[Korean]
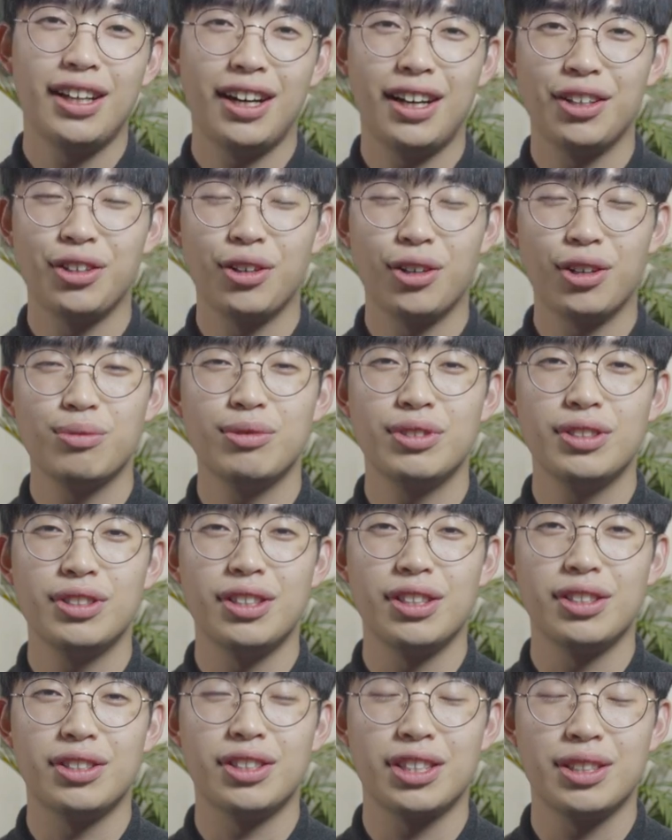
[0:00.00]
다
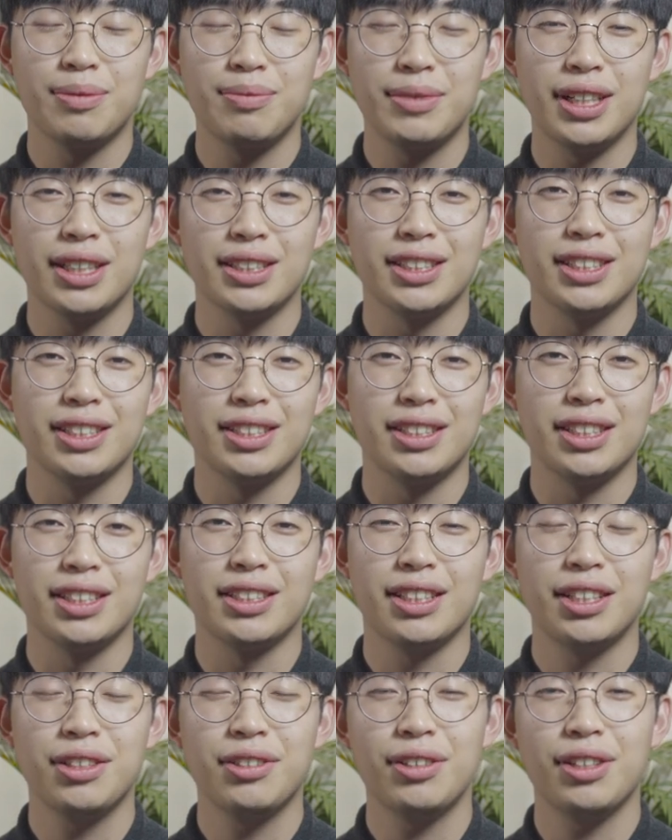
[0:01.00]
여러분들이 지금까지 제
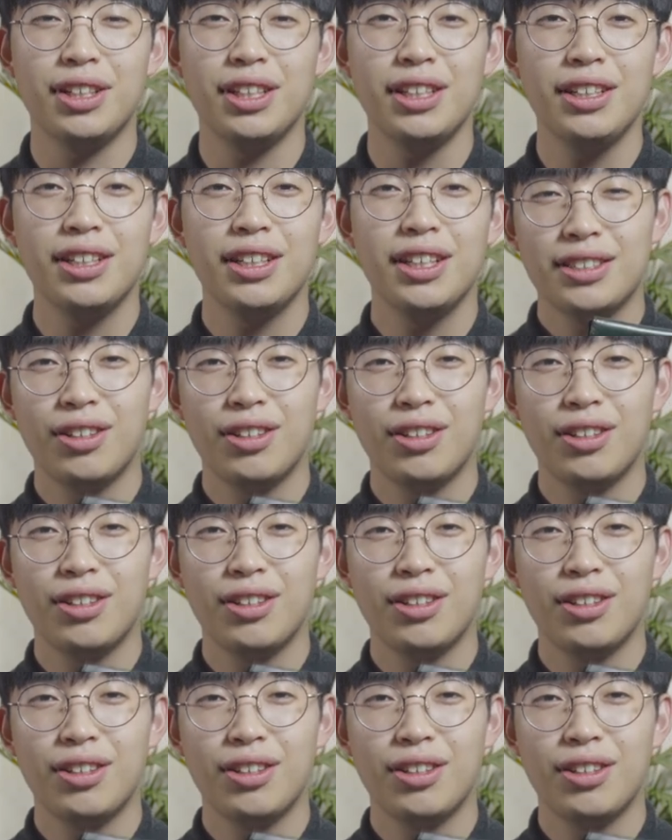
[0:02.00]
채널이